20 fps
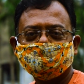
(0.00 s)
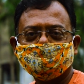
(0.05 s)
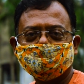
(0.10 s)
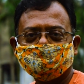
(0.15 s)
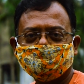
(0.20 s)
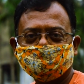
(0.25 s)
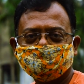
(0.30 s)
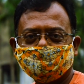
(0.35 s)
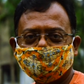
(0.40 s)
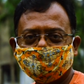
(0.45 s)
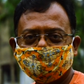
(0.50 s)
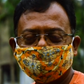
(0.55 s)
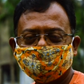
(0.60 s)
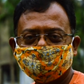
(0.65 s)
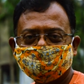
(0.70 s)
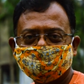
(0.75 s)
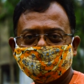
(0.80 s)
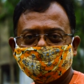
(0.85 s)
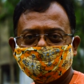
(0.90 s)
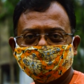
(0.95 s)
আমার বাড়ি
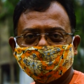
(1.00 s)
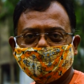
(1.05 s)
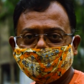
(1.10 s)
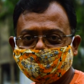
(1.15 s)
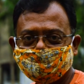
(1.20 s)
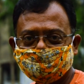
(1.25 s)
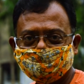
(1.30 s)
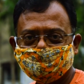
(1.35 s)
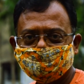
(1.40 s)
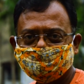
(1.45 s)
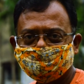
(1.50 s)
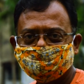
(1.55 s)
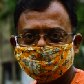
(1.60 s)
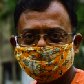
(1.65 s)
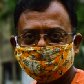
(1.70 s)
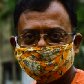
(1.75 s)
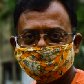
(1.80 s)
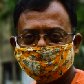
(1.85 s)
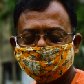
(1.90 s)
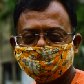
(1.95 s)
হচ্ছে বালিতে
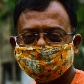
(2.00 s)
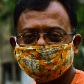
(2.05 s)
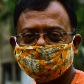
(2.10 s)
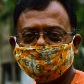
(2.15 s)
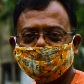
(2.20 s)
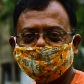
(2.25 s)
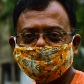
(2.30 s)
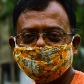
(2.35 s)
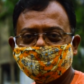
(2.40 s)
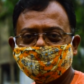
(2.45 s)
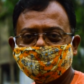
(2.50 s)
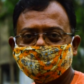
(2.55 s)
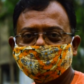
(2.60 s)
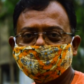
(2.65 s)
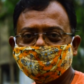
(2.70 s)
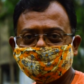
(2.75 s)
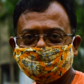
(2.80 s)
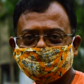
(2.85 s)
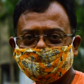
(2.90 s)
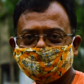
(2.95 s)
বালি
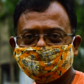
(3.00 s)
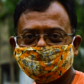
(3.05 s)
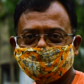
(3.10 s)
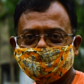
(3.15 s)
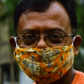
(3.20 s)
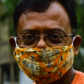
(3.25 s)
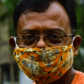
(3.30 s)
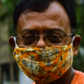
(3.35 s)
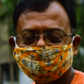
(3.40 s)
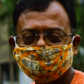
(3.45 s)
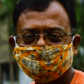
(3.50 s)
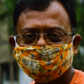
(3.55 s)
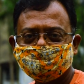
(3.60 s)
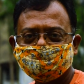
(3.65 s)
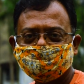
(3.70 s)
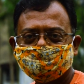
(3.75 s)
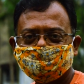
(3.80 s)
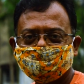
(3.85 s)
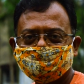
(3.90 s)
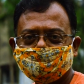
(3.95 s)
ডিংসাই করা
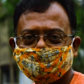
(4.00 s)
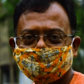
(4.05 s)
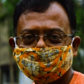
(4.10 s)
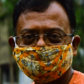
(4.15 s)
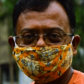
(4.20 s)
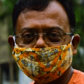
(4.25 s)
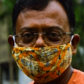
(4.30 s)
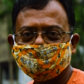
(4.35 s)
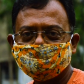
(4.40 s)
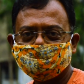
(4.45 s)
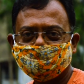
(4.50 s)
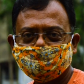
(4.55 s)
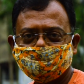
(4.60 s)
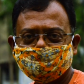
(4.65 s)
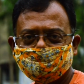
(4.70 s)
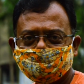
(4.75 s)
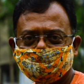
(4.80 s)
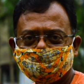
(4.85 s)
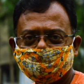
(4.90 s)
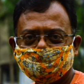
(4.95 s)
সাউ
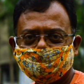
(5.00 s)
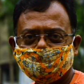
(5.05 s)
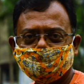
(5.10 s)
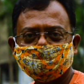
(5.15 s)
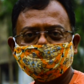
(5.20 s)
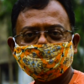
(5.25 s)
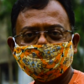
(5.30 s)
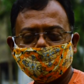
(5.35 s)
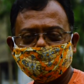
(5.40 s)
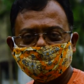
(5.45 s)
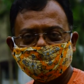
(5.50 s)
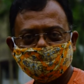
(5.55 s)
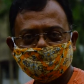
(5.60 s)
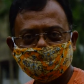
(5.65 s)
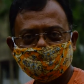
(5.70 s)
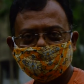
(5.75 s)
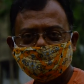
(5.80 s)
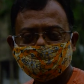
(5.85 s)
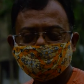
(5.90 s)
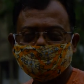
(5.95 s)
বাড়ি আমি সাংবাদিক